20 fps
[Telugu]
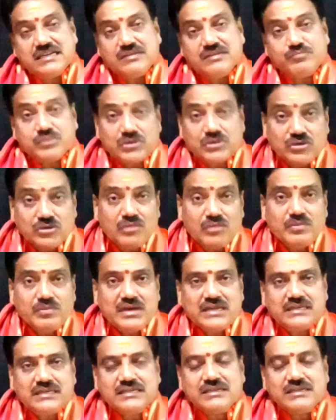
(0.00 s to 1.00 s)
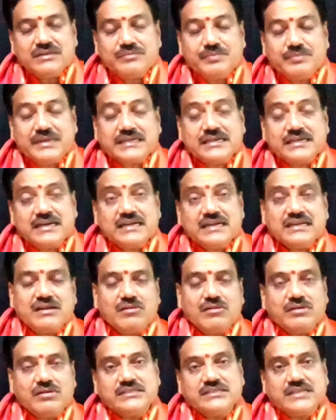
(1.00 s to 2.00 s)
ప్రలోభాలకు పెట్టడానికి
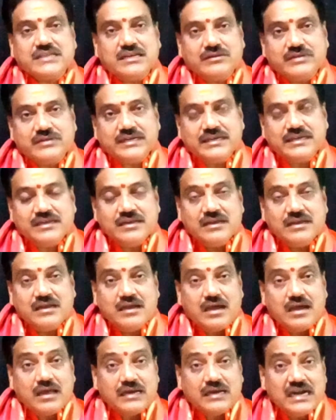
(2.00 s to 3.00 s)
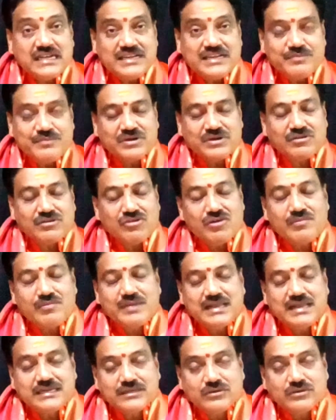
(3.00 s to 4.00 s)
అవకాశాలు ఉన్నాయి అలాంటి
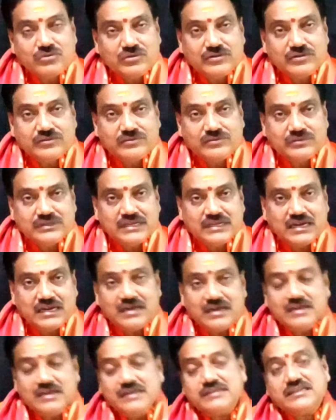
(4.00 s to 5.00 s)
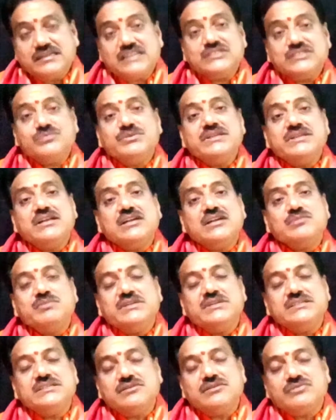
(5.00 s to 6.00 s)
ప్రలోభాలకు లోనవ్వకుండా టచ్ మీ నాట్
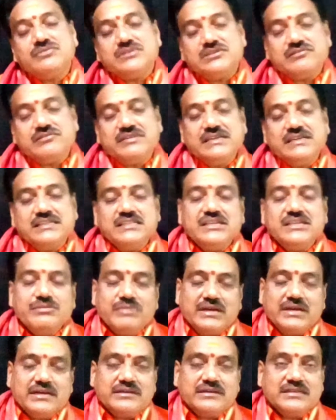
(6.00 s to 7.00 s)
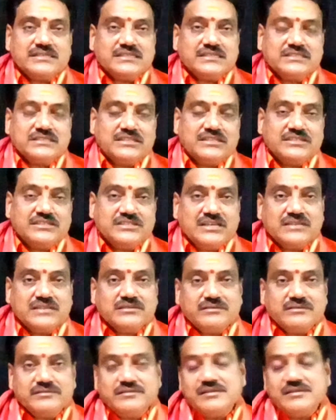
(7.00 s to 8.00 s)
ప్లీజ్లో ఉండడం అనేది ఈ మకర రాశికి చెందిన
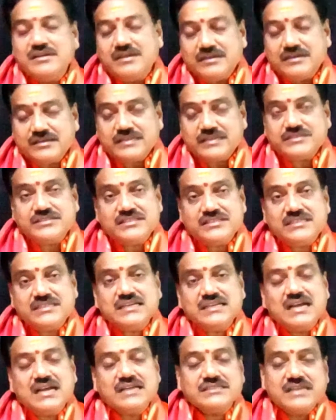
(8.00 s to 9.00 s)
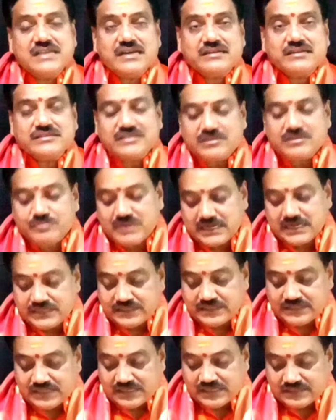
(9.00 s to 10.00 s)
జాతకులు ఖచ్చితంగా ఆ జాగ్రత్తలు
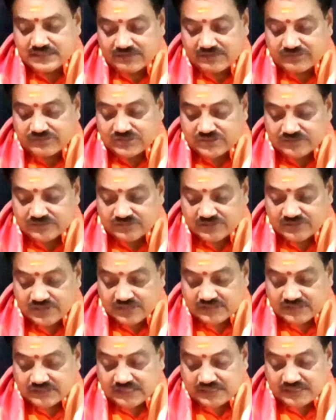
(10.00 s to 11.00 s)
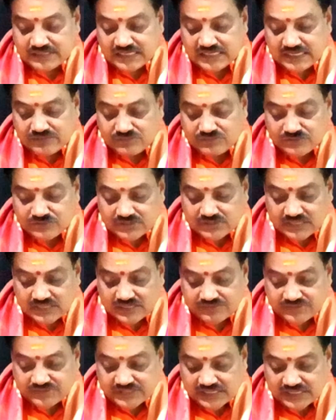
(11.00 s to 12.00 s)
పాటించాల్సిన అవసరం ఎంతైనా
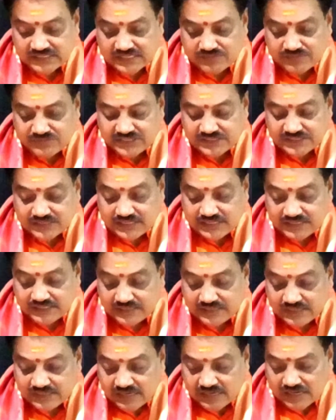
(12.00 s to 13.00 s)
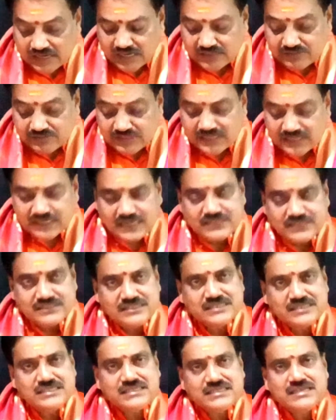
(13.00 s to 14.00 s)
ఉంటుందన్న విషయాన్ని గమనించాలి అందువల్ల
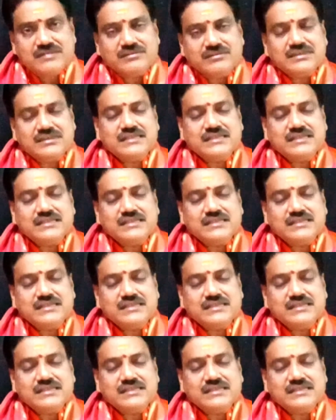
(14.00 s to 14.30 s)
ఖచ్చితంగా కూడా